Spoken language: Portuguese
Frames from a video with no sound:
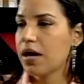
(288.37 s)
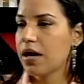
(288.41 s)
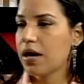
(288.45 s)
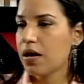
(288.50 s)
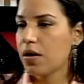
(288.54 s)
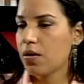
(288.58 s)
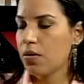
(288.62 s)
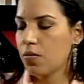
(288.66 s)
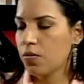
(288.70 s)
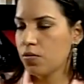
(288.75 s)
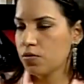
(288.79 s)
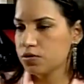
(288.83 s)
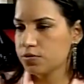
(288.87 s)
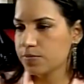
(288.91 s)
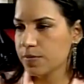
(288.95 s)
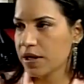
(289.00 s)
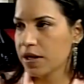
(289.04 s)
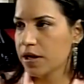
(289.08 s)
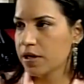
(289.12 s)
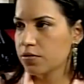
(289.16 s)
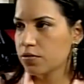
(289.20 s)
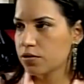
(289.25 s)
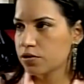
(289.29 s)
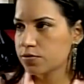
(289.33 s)
os
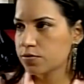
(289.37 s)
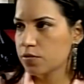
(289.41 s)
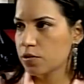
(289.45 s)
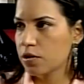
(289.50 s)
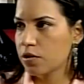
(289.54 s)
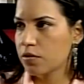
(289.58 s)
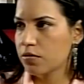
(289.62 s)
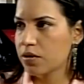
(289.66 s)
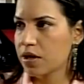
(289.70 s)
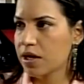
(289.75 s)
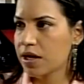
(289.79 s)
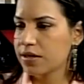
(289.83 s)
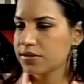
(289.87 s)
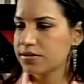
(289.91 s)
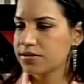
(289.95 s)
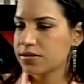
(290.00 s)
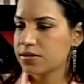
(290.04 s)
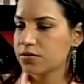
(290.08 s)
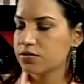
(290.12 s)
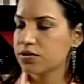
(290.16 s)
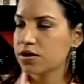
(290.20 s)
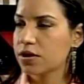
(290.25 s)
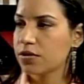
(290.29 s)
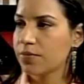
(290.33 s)
marcadores moleculares estão
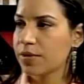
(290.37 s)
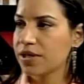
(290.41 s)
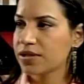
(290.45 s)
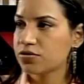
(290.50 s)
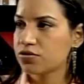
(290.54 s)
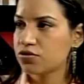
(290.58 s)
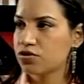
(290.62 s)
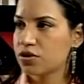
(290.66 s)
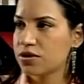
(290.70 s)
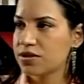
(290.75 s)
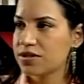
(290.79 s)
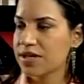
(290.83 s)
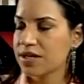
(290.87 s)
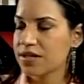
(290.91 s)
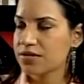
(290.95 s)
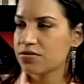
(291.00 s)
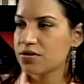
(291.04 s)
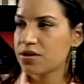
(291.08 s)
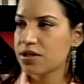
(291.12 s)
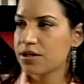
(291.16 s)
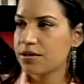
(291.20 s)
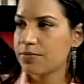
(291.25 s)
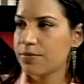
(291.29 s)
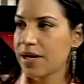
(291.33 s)
sendo mais utilizados em
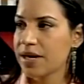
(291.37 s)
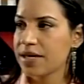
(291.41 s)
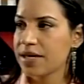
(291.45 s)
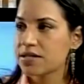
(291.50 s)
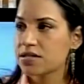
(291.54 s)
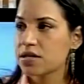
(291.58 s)
animais